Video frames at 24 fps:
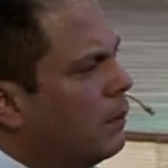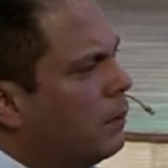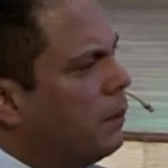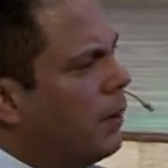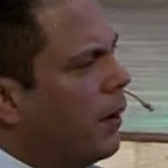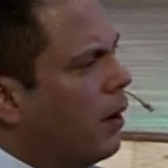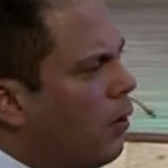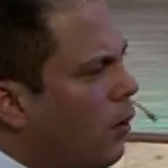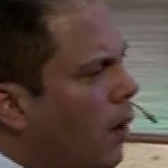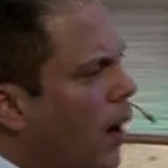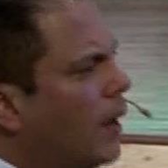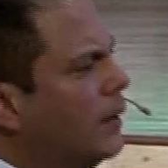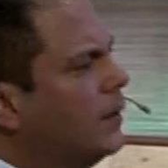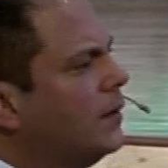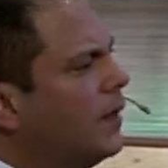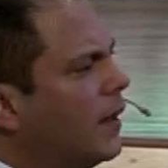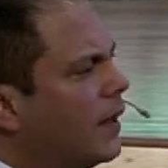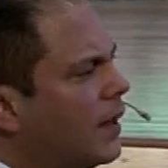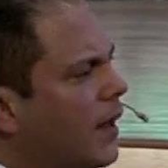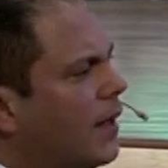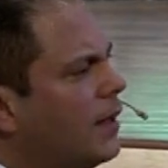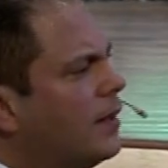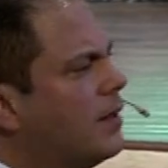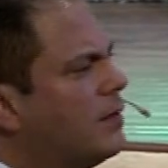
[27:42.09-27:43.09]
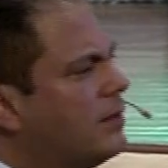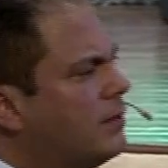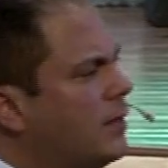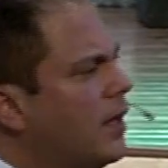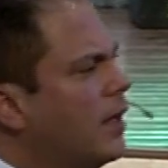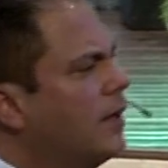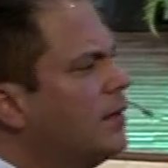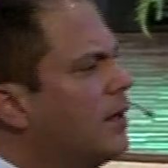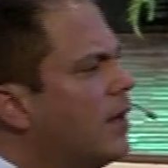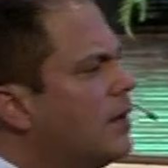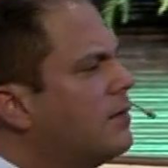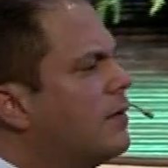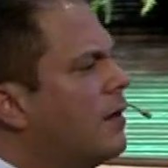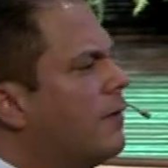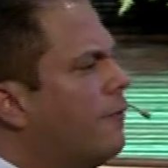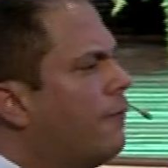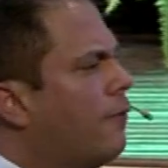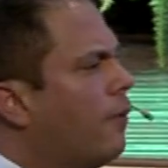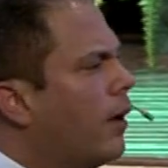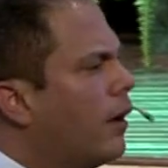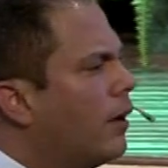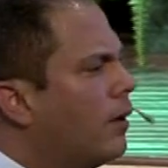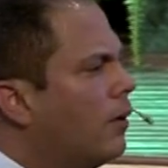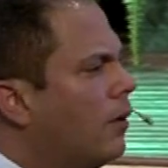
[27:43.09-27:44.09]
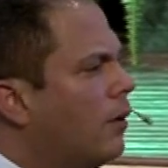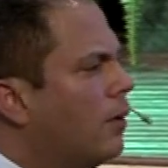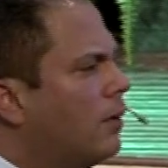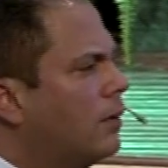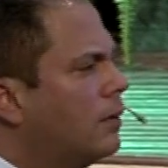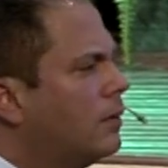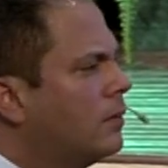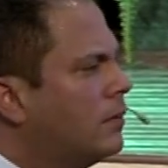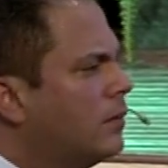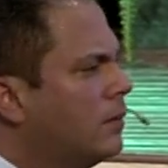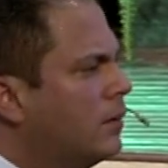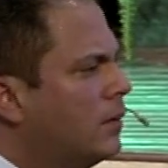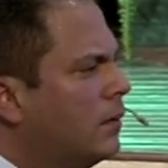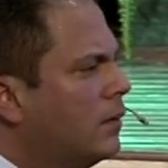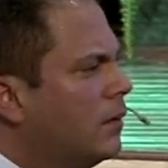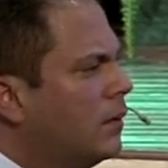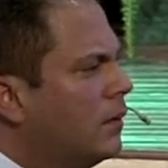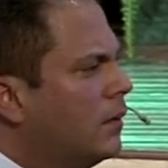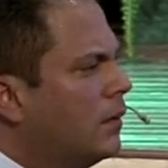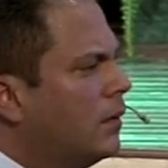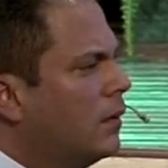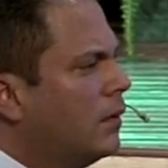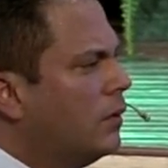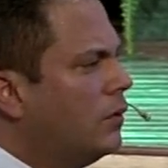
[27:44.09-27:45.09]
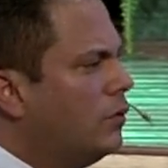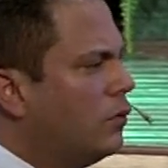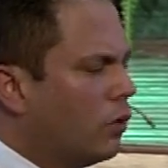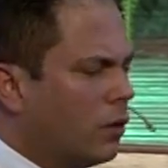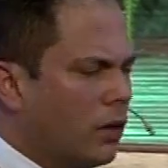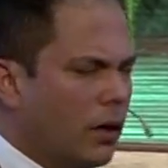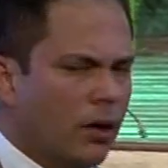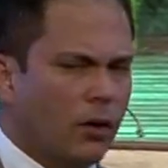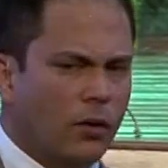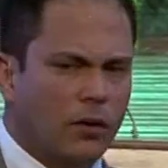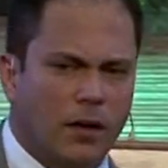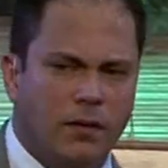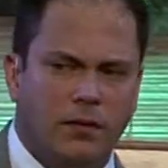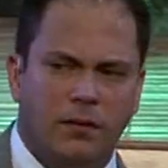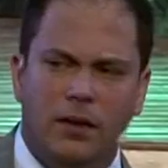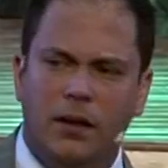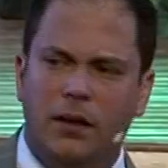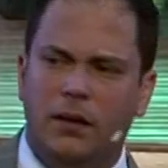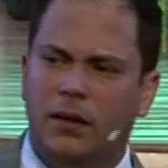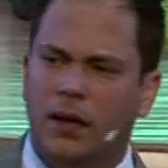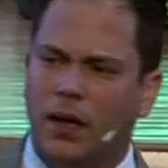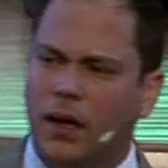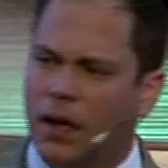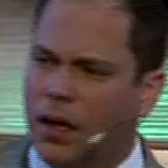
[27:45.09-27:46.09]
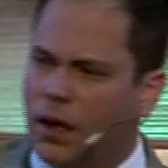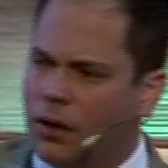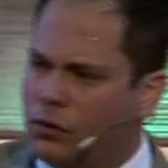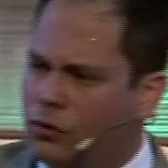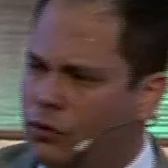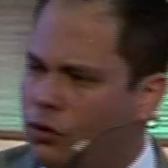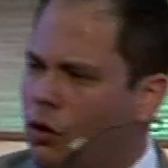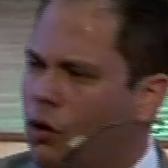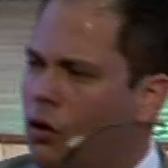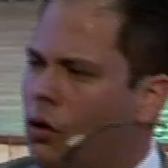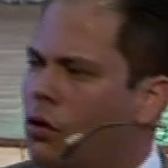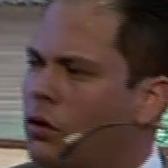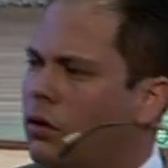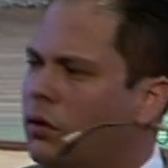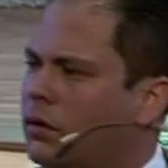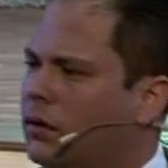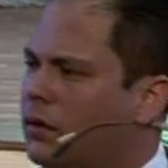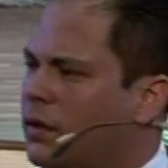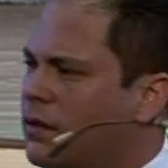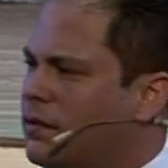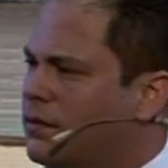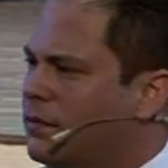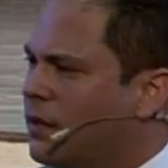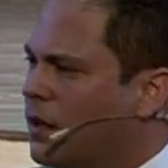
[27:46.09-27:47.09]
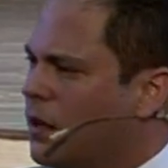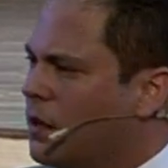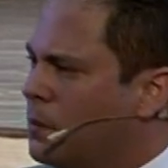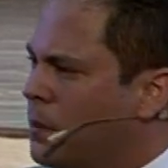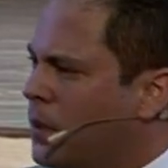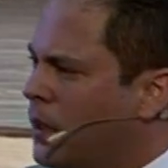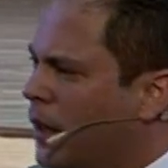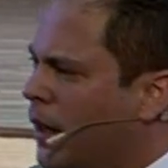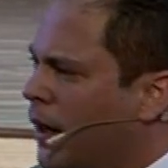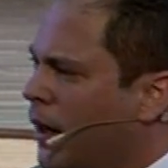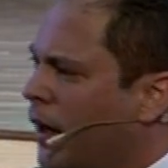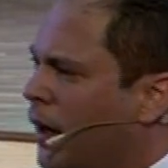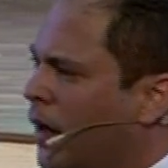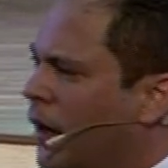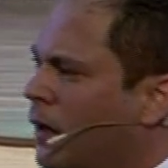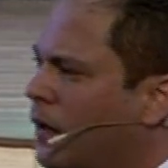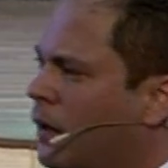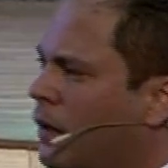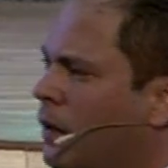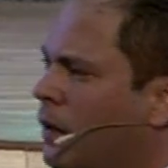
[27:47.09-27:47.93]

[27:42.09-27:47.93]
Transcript: Pero antes que descienda ese fuego, yo quiero decirte que yo te serviré